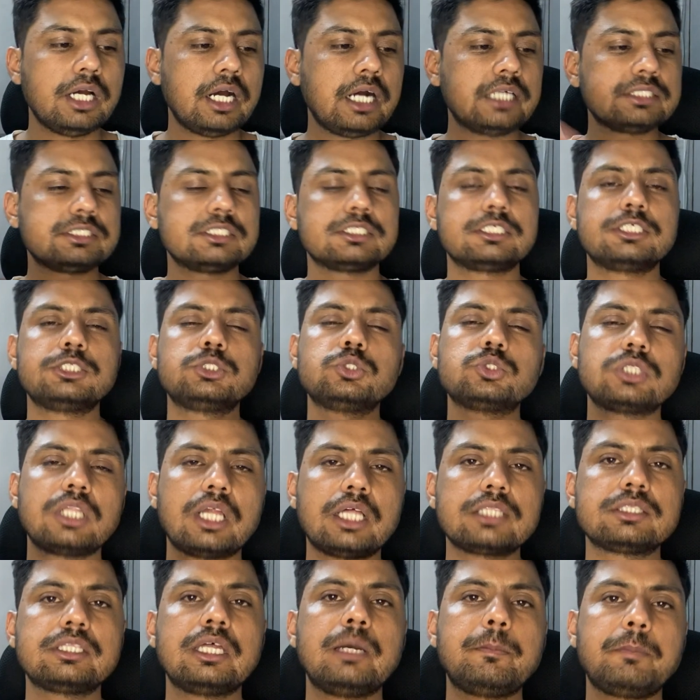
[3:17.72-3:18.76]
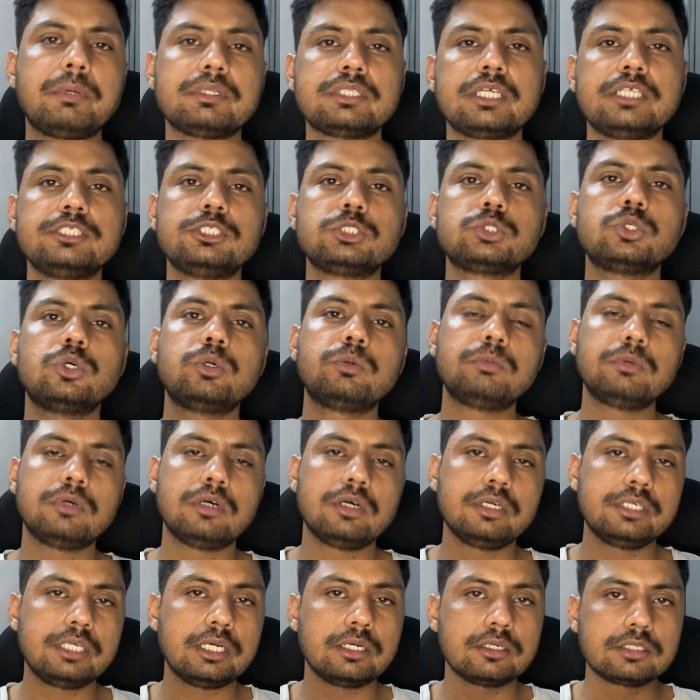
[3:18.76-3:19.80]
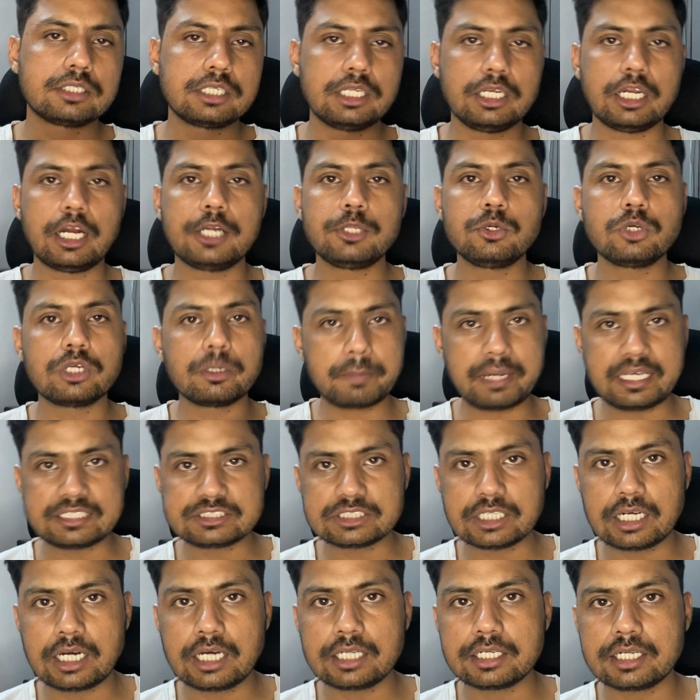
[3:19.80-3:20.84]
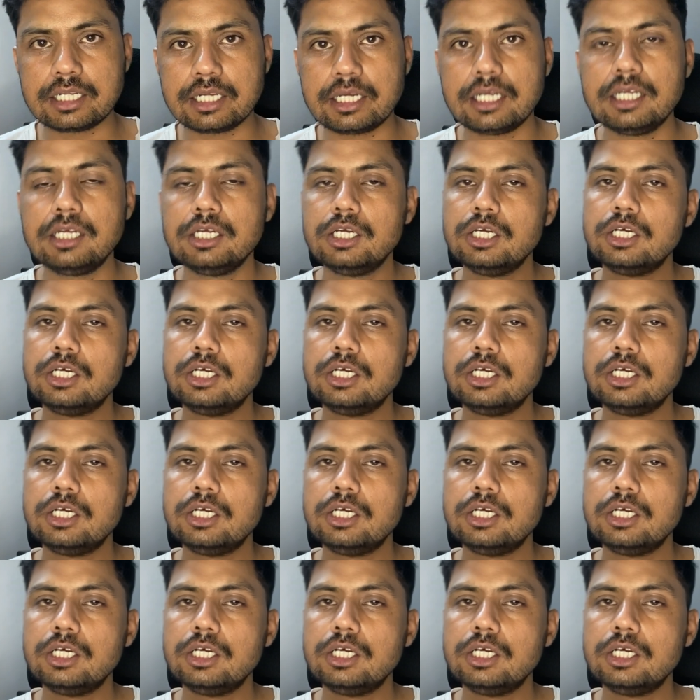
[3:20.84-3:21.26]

अच्छे से जो चलाता है पता जिसको या खिलाड़ियों की पहचान है